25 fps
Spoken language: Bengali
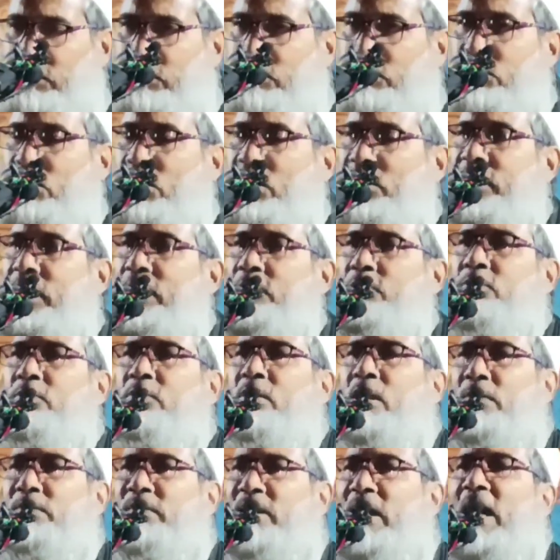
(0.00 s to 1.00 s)
যাব তার
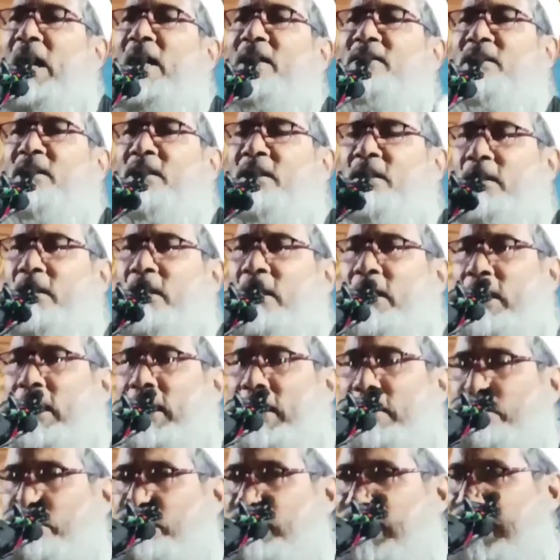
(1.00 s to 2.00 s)
জন্য আমি হাজির
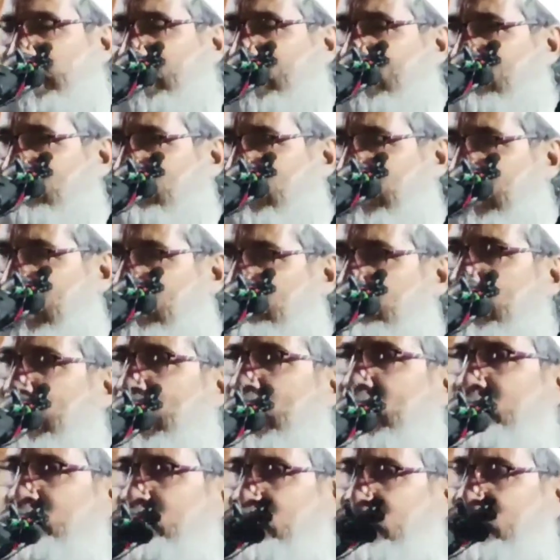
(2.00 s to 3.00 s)
লাভবায়ক মানে আমি
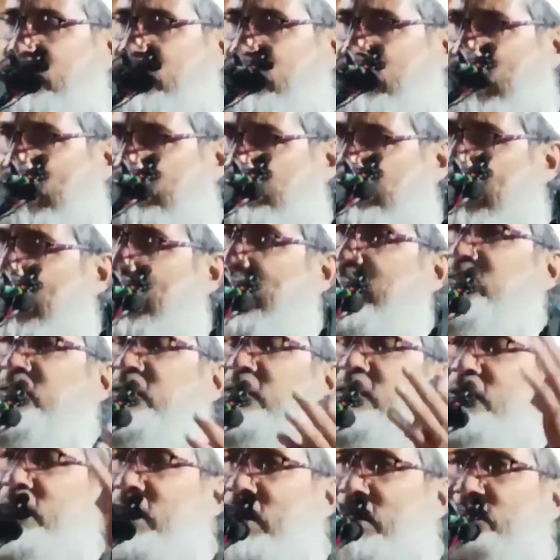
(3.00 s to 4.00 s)
হাজির আমি
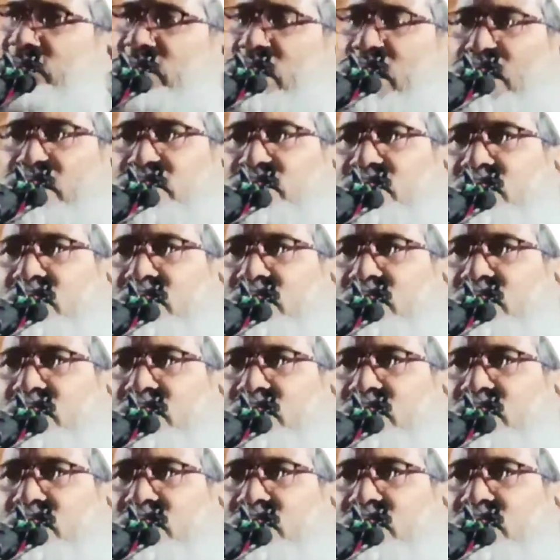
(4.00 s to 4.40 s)
হাজির আমি